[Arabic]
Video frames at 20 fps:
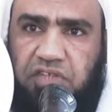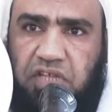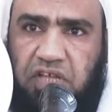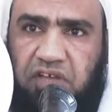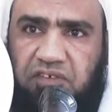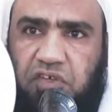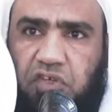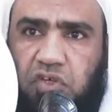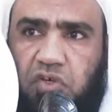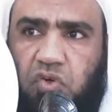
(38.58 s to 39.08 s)

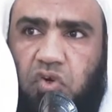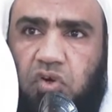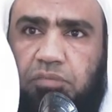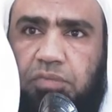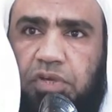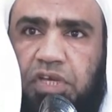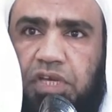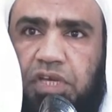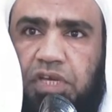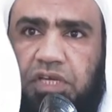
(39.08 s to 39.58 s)

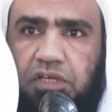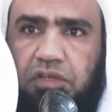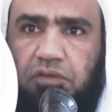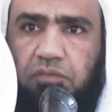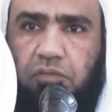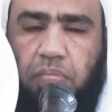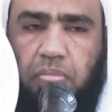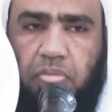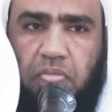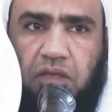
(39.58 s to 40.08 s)
ننتفع به
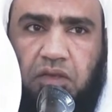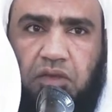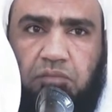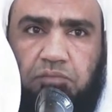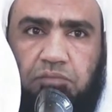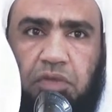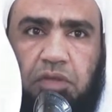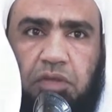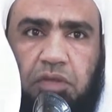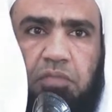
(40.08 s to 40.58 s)

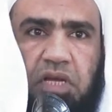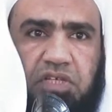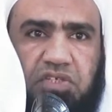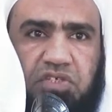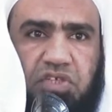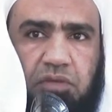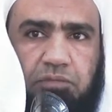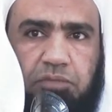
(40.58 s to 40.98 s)
مما